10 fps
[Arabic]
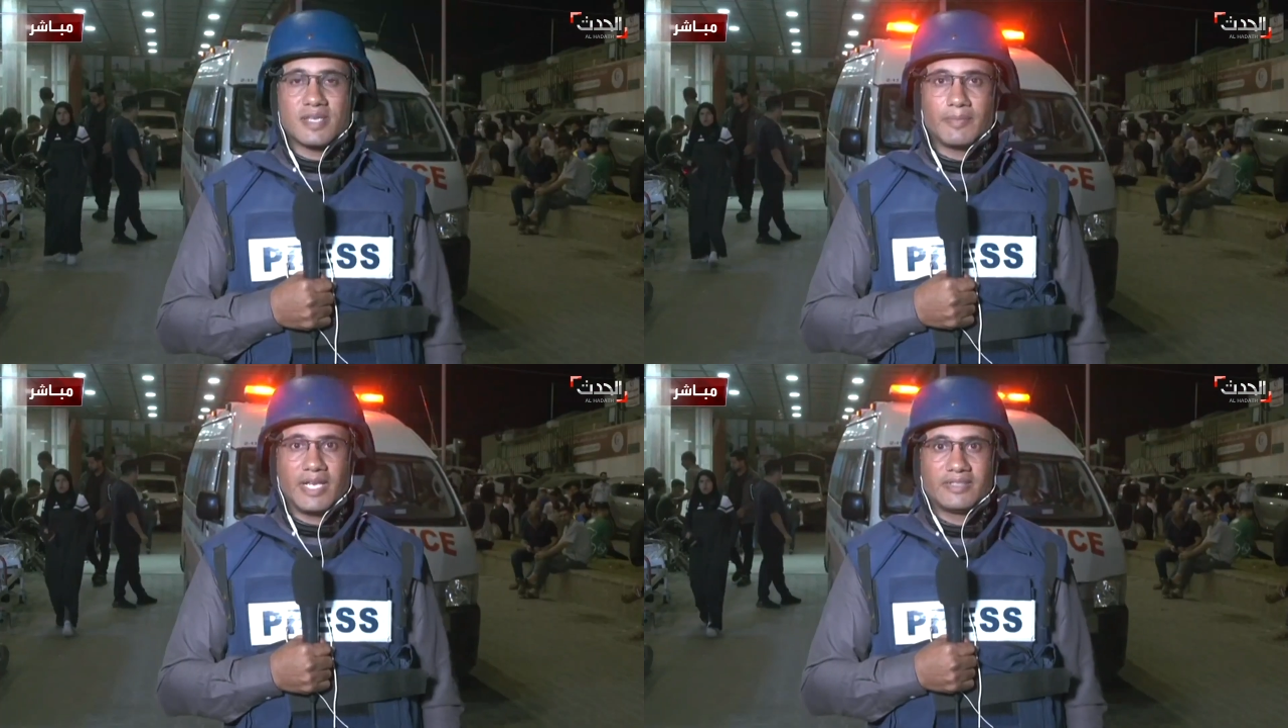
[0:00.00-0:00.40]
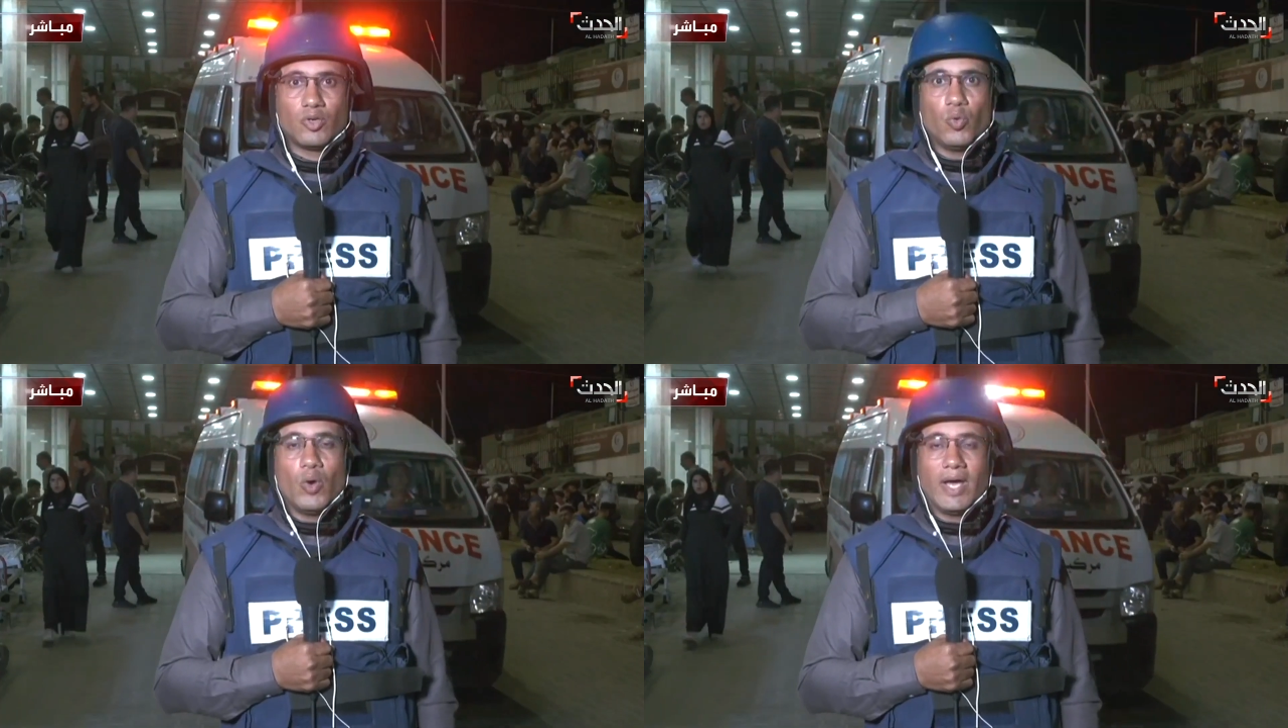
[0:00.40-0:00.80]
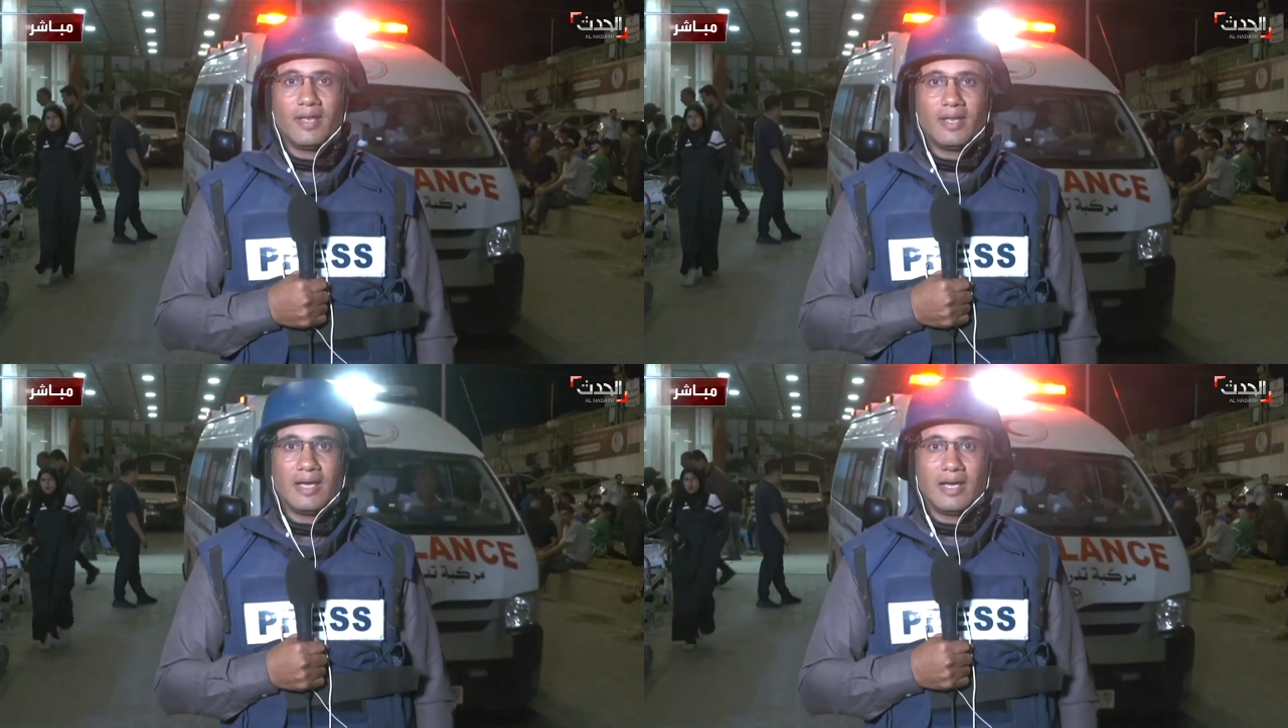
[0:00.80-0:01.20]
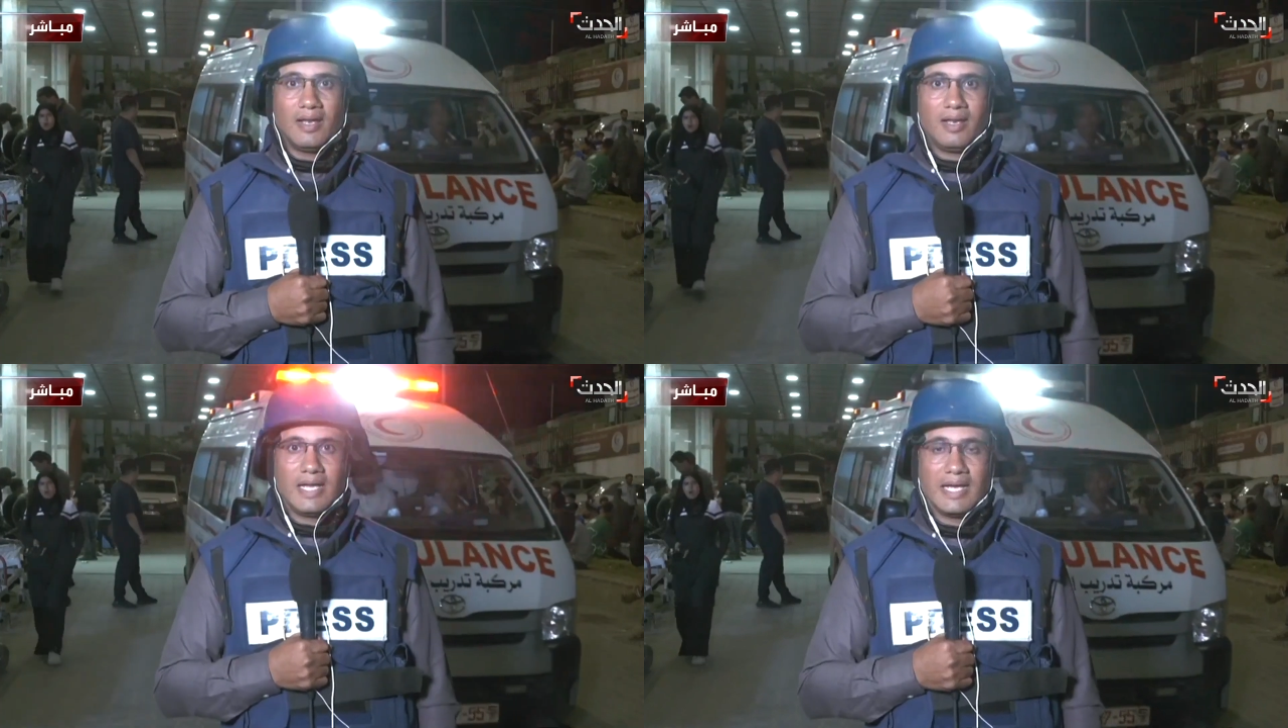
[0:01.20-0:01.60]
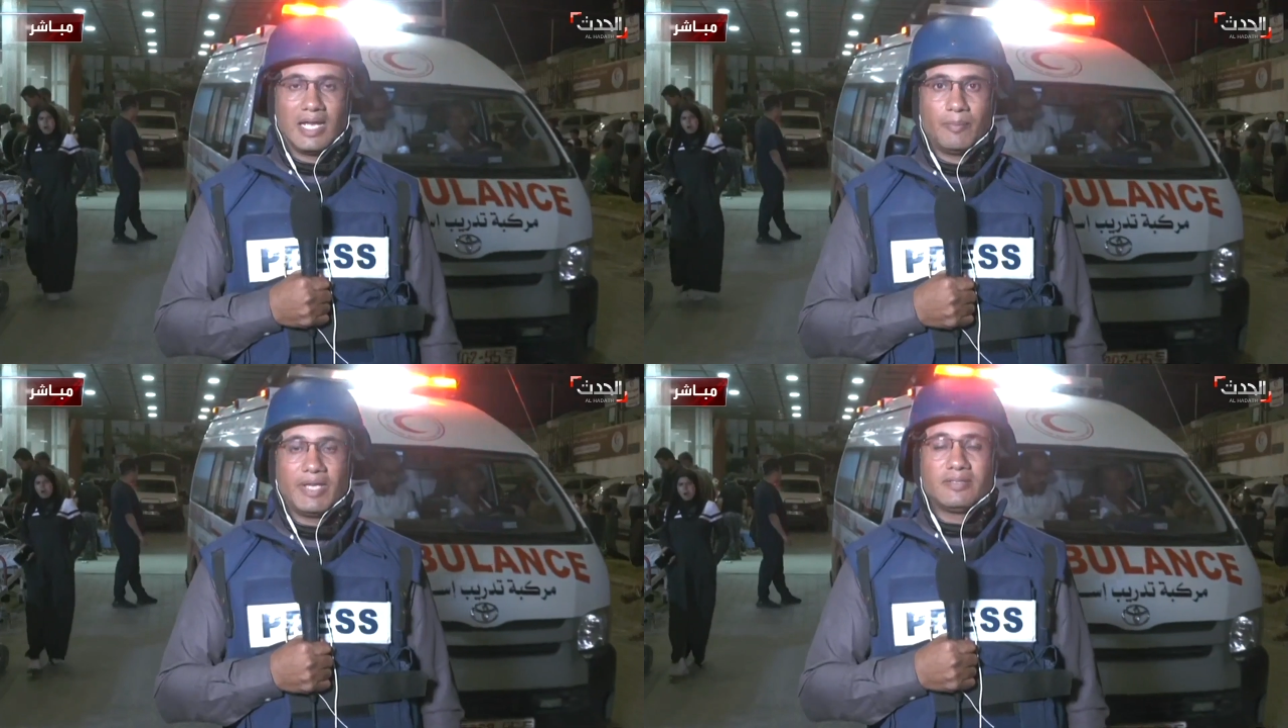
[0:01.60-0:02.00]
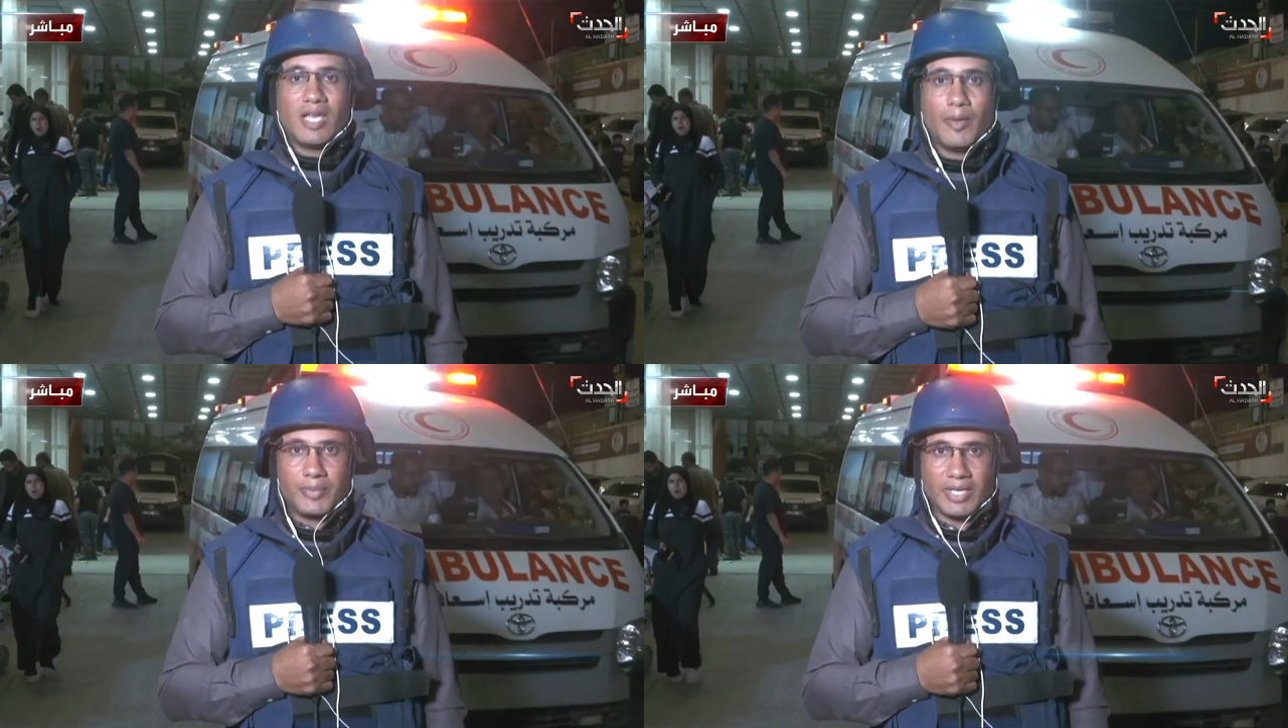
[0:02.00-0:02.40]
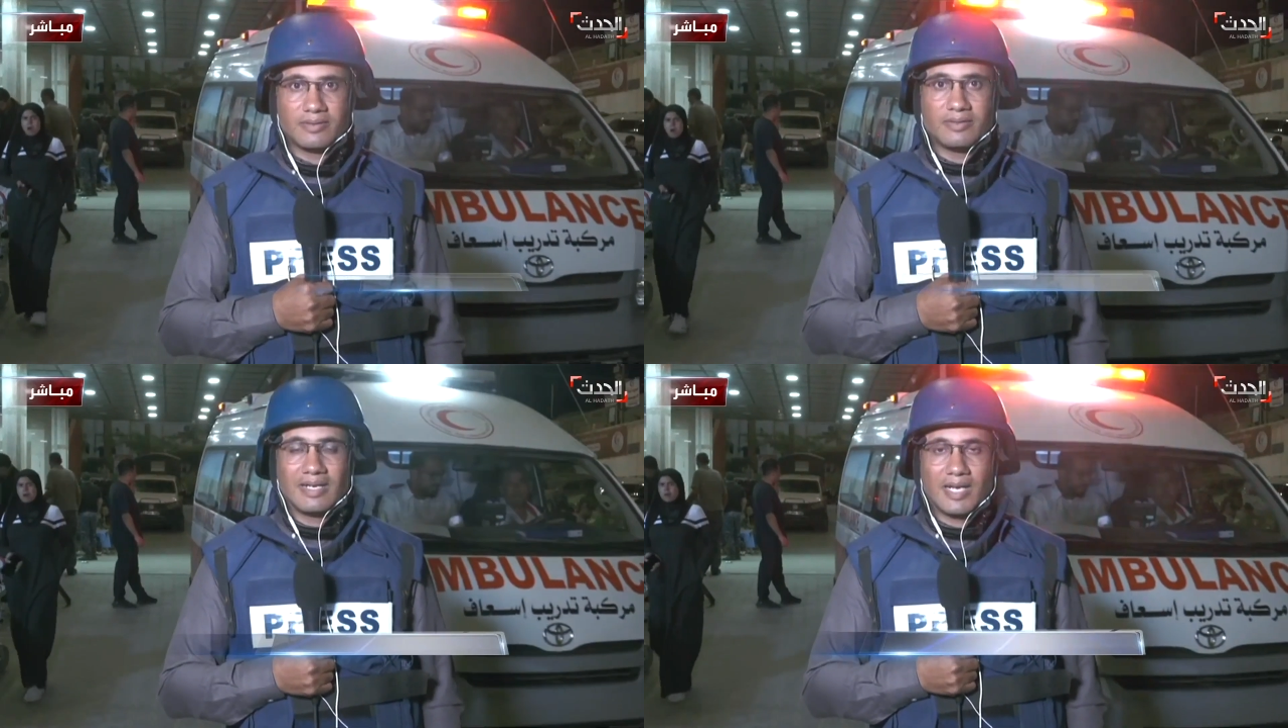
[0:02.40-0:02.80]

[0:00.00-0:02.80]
زميلتي هو أن البيت الأبيض